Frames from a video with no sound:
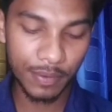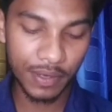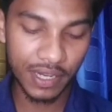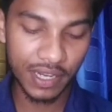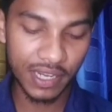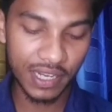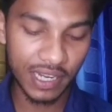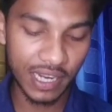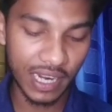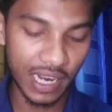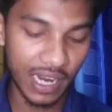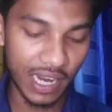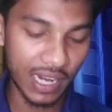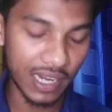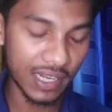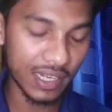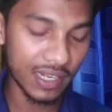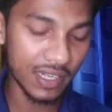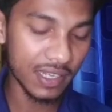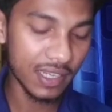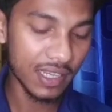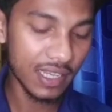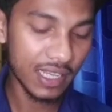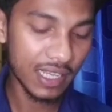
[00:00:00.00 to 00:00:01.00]
ফ্রেন্ড আর্ন
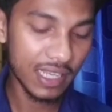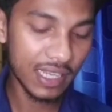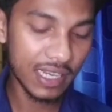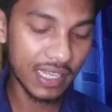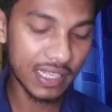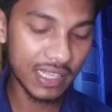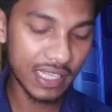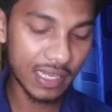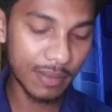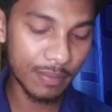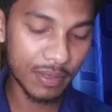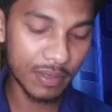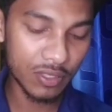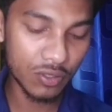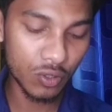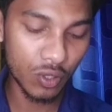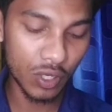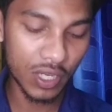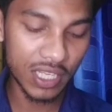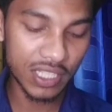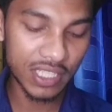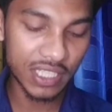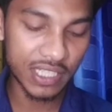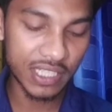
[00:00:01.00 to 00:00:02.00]
এখান থেকে আপনারা
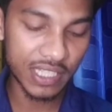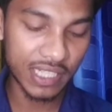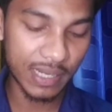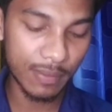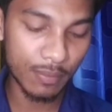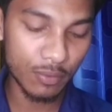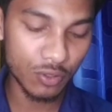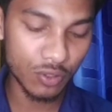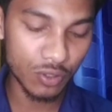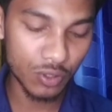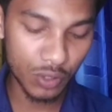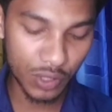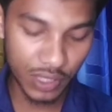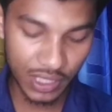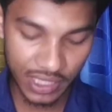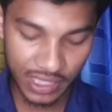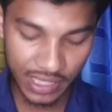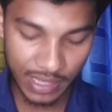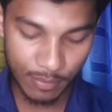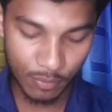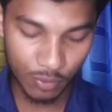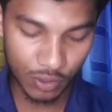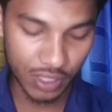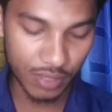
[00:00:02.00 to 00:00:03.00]
ছয় হাজার টাকা পর্যন্ত
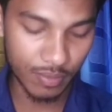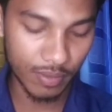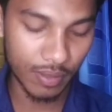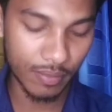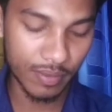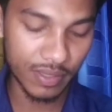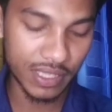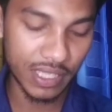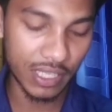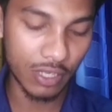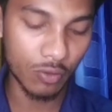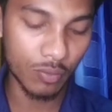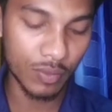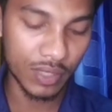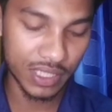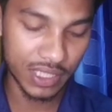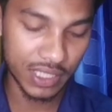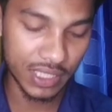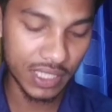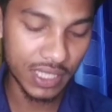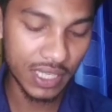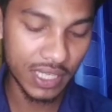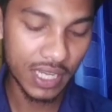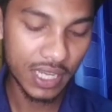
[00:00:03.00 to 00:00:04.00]
ইনকাম করতে পারবেন তারও
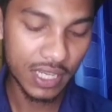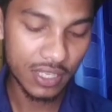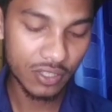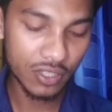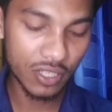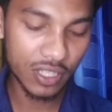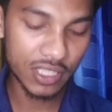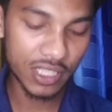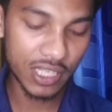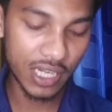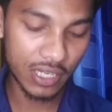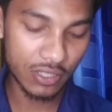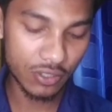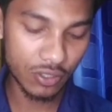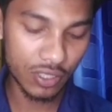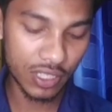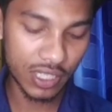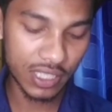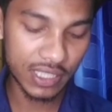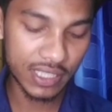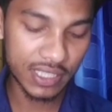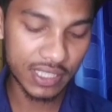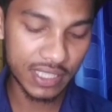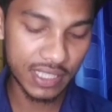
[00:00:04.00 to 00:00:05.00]
বেশি ছয় হাজার আটশো
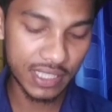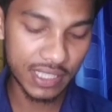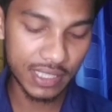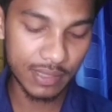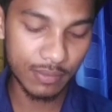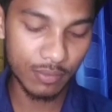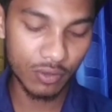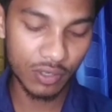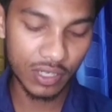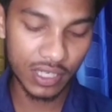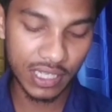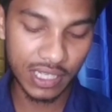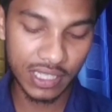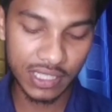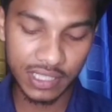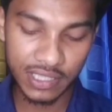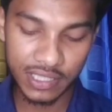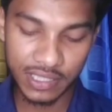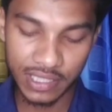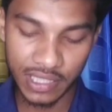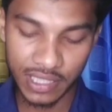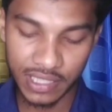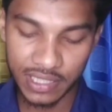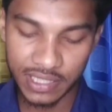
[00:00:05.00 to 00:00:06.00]
টাকা দিয়েছে এবং এখানে
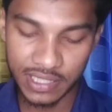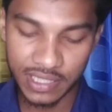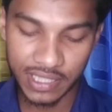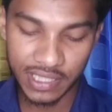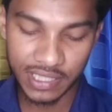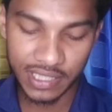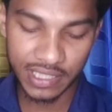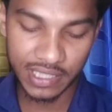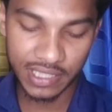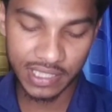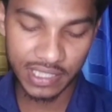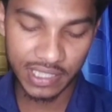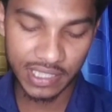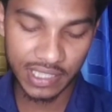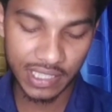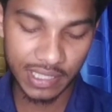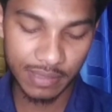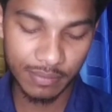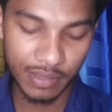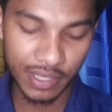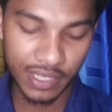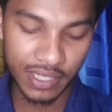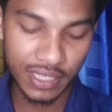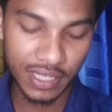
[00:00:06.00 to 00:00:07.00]
তার নিচে দেখতেছেন
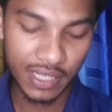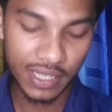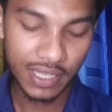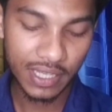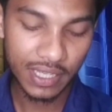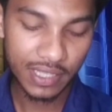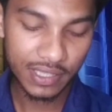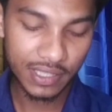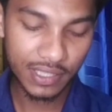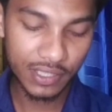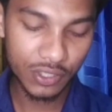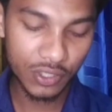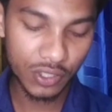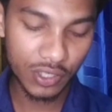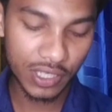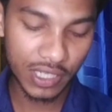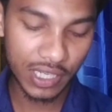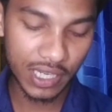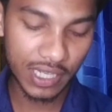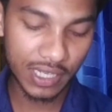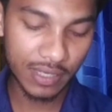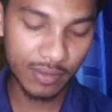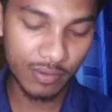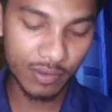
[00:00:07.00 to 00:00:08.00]
ইনভাইট তিনশো
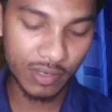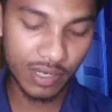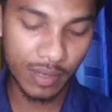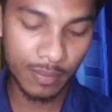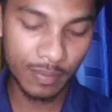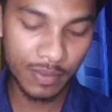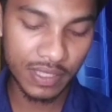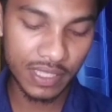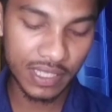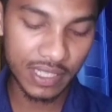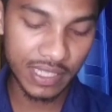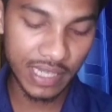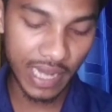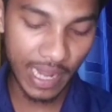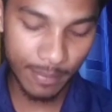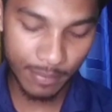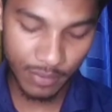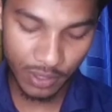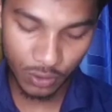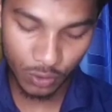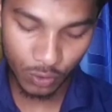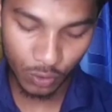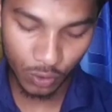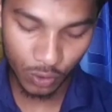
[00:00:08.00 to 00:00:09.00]
টাকা এবং আপনাদের
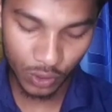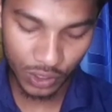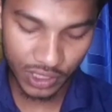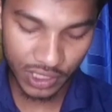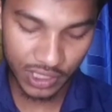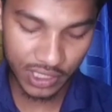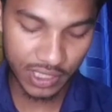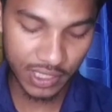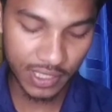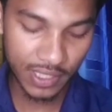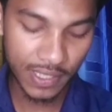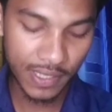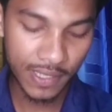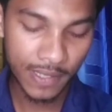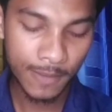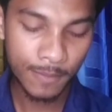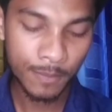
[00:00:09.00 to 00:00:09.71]
টাইমটা শো হইতেছে